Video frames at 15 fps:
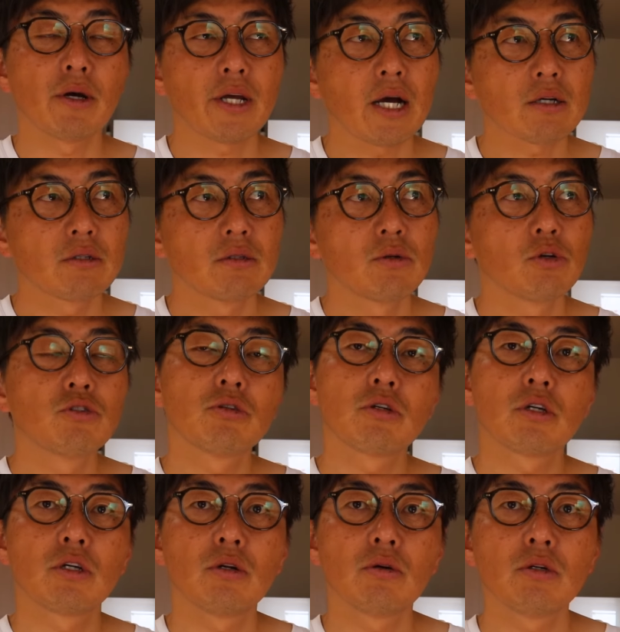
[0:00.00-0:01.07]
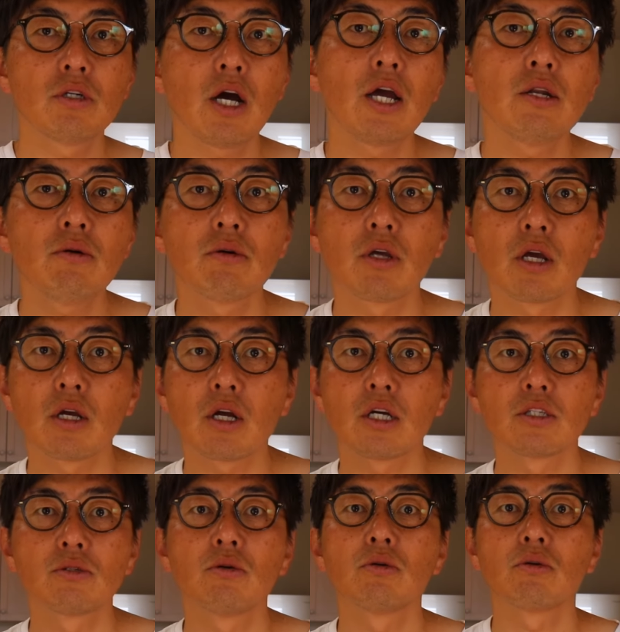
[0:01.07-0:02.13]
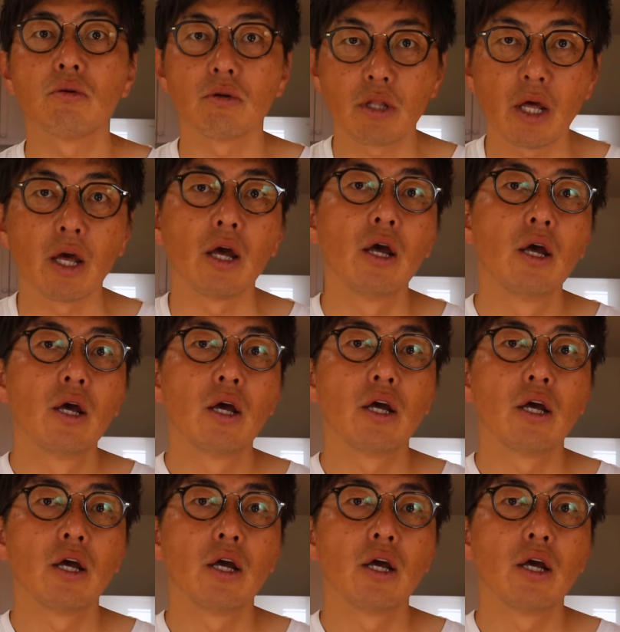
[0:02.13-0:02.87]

150キロぐらいの月間走行で、